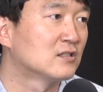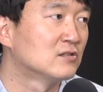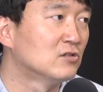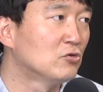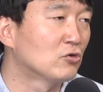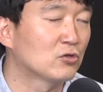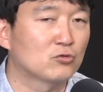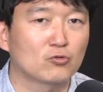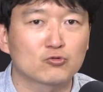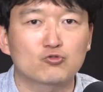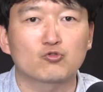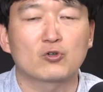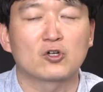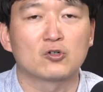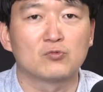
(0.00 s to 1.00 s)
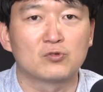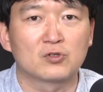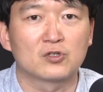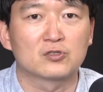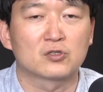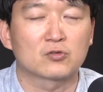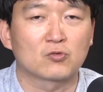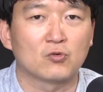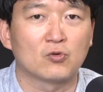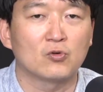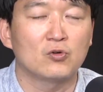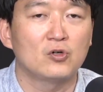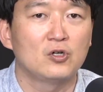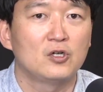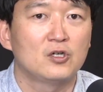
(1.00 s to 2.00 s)
의혹이 또 추가로 불거졌고
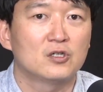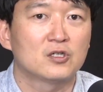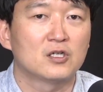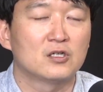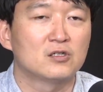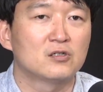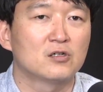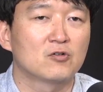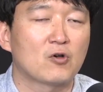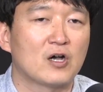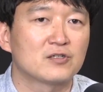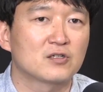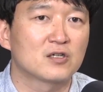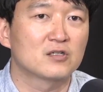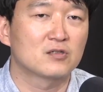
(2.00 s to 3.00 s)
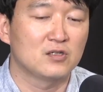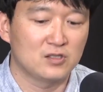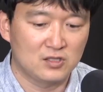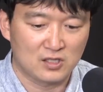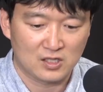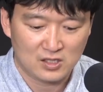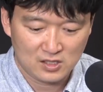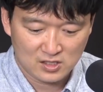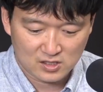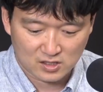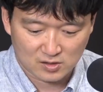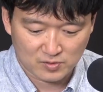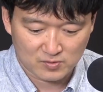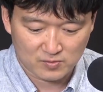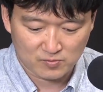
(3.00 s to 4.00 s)
네. 예, 이런 과정에서 이제
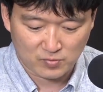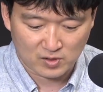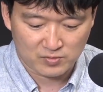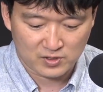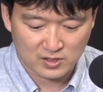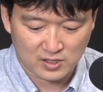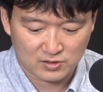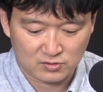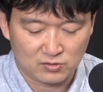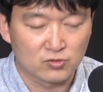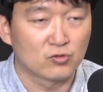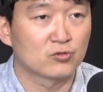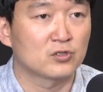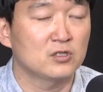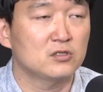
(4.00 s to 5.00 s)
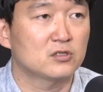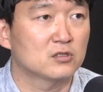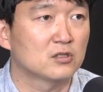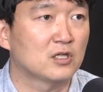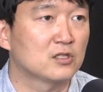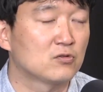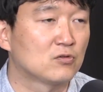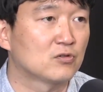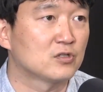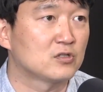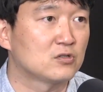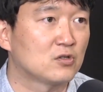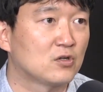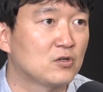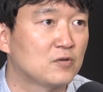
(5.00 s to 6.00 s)
법인카드 의혹이 지금까지 온
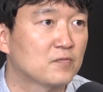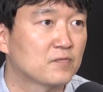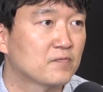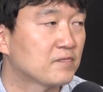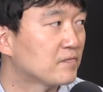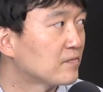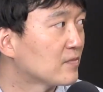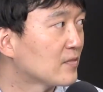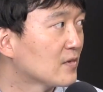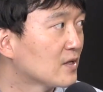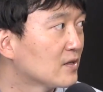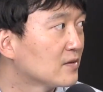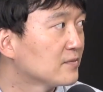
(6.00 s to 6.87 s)
것이죠. 이게 그